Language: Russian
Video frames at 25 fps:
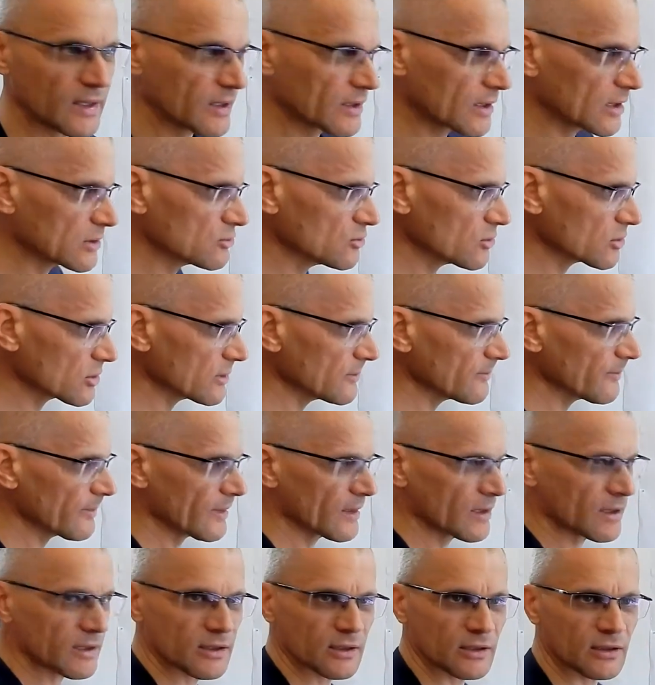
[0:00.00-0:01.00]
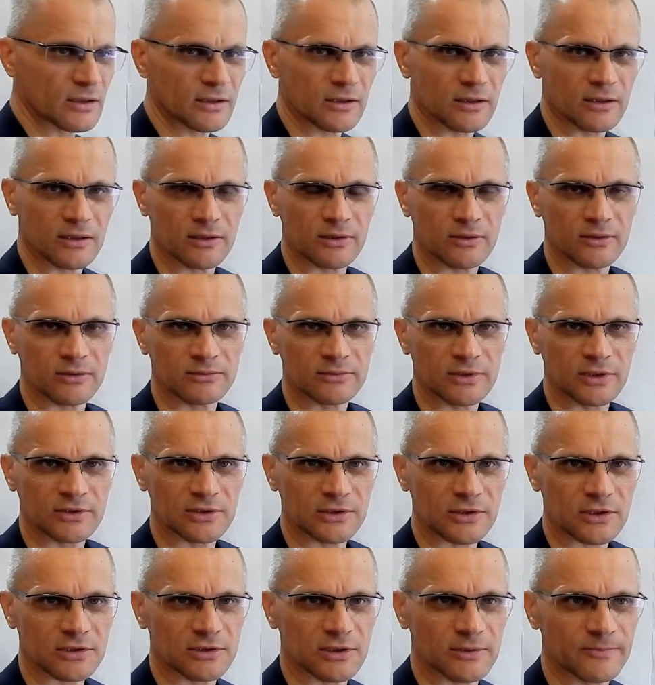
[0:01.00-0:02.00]
который э,
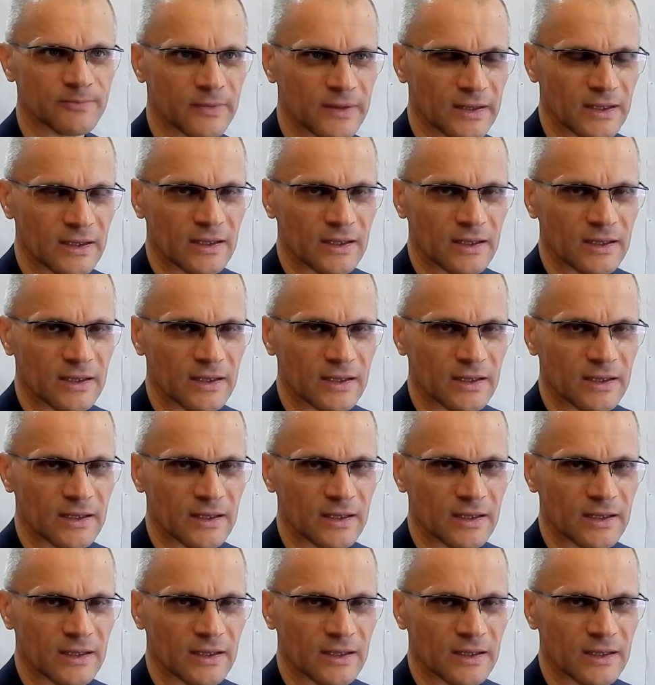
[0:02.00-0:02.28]
достаточно